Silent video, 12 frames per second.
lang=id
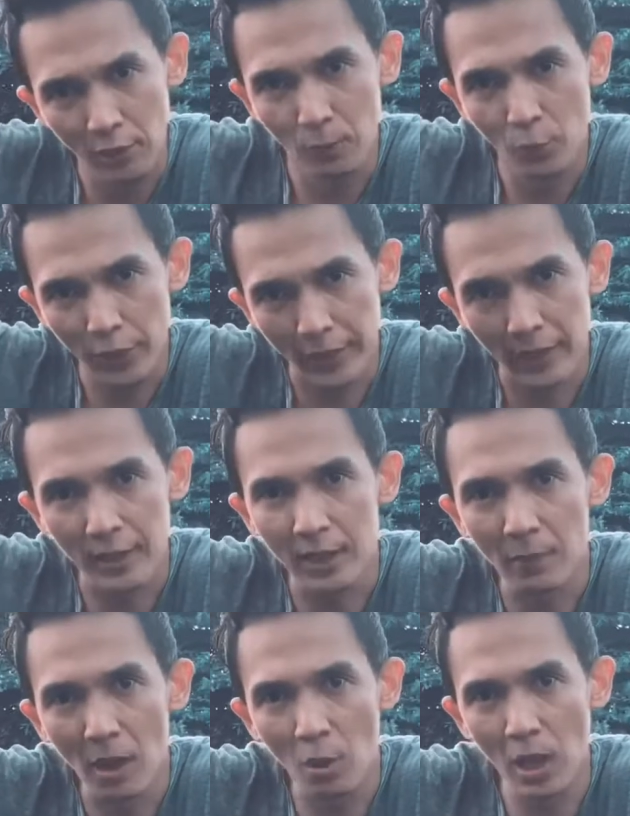mungkin ada di
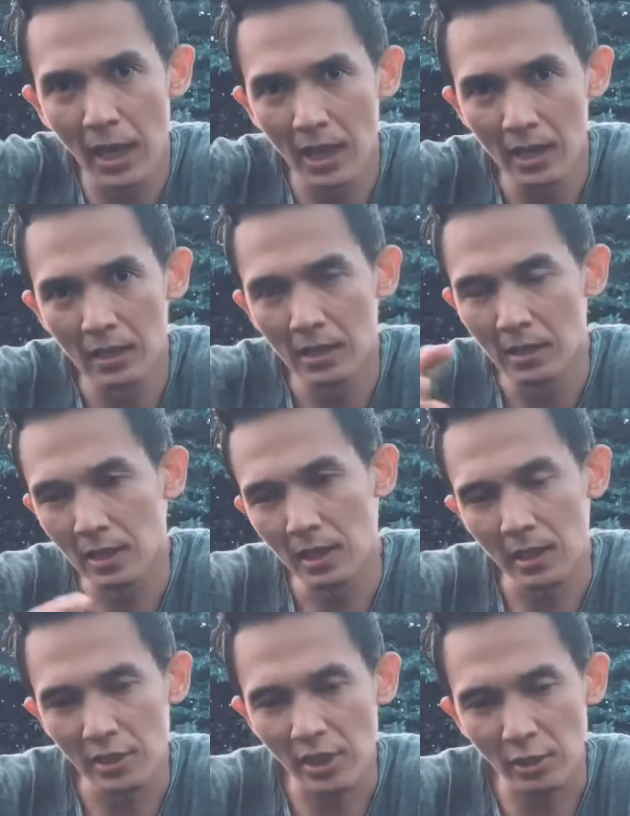bawah uh,
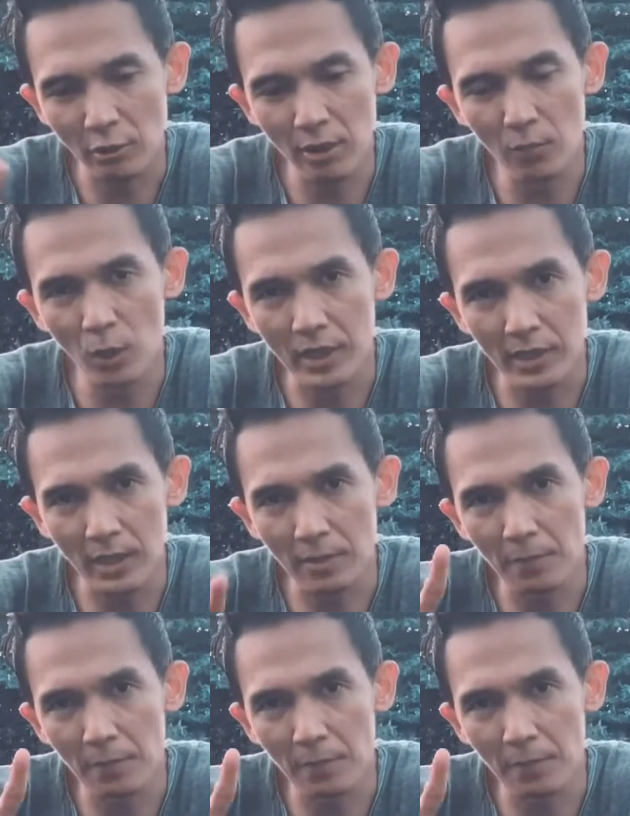saya sudah buatkan